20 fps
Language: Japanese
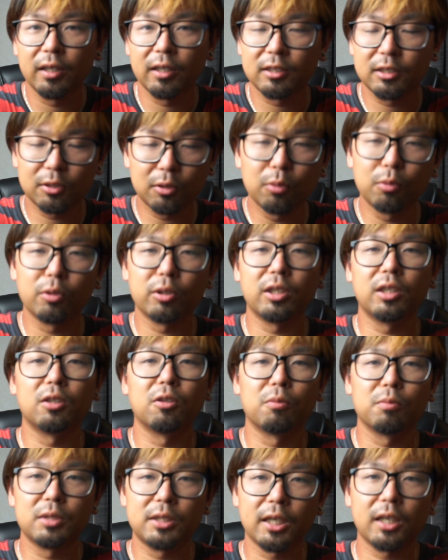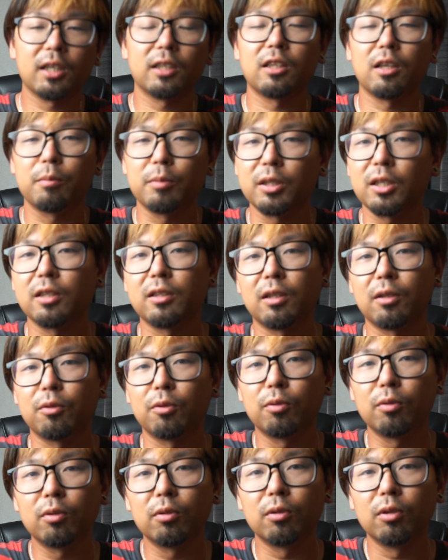ストーリーの見せ方みたいな
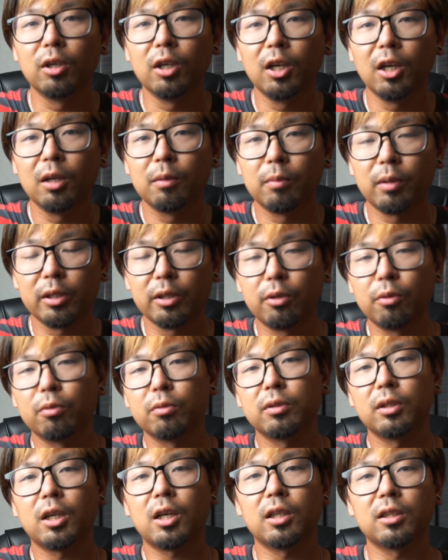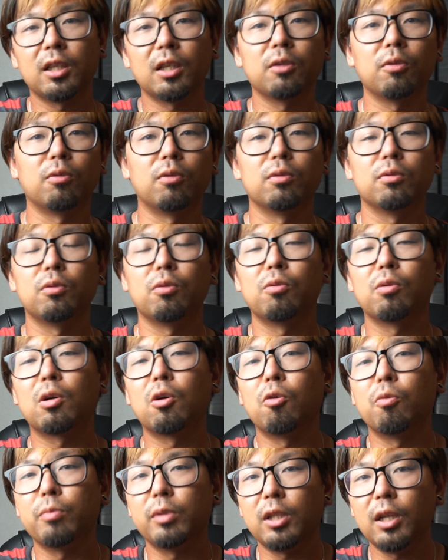のを、まあいろんな方の動
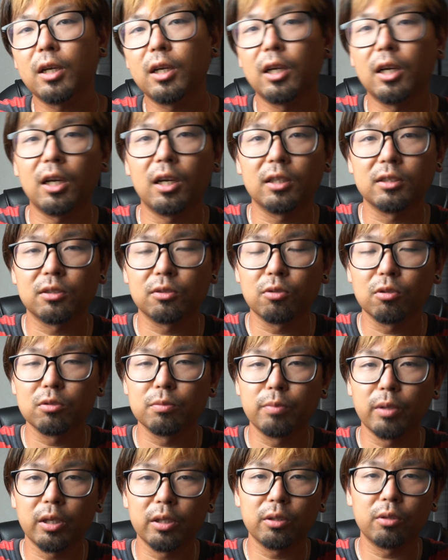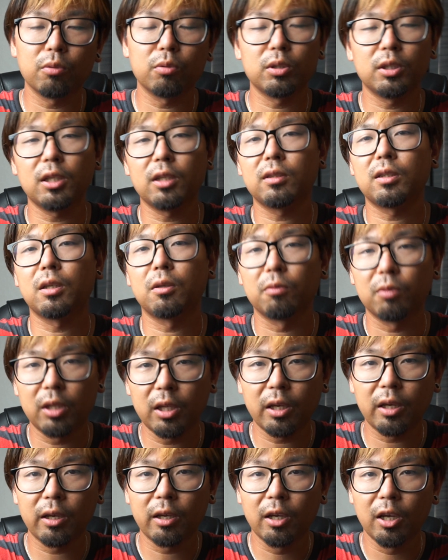画を見ながらすごく勉強になったの
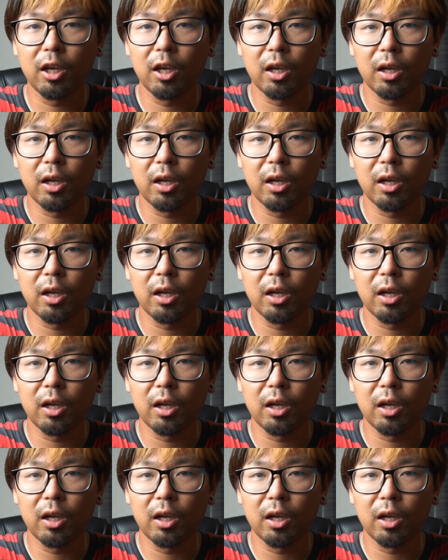で、